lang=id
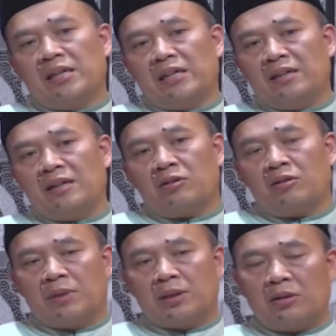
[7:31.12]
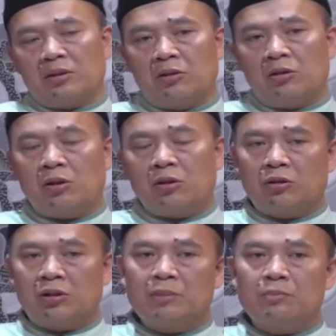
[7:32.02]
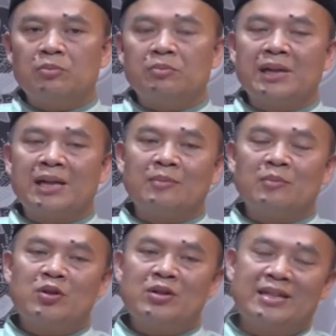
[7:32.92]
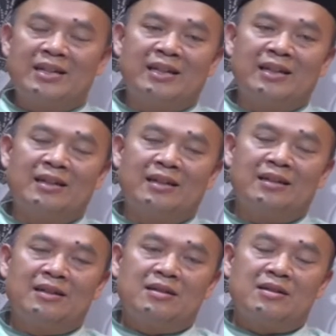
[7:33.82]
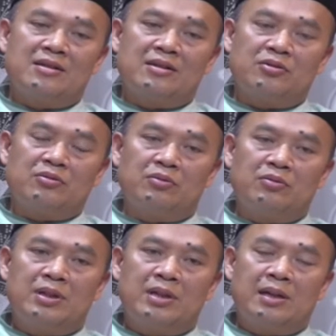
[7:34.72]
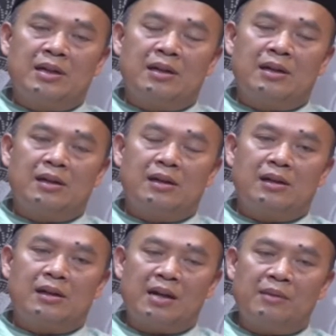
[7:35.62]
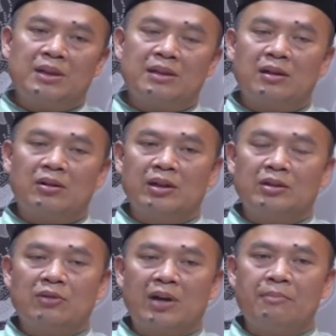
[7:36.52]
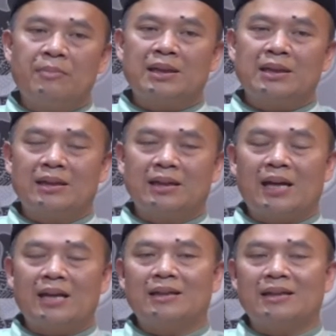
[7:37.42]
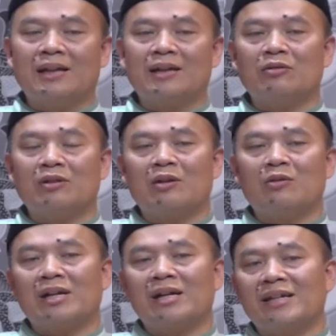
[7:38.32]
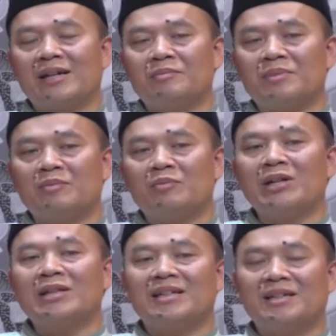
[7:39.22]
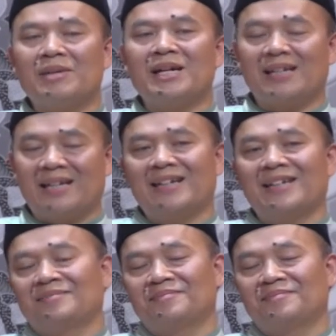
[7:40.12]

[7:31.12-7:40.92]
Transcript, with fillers: Inna rahmatullah qaribum minal muhsinin. Sesungguhnya rahmat Allah itu amat dekat dengan orang-orang yang berbuat kebaikan.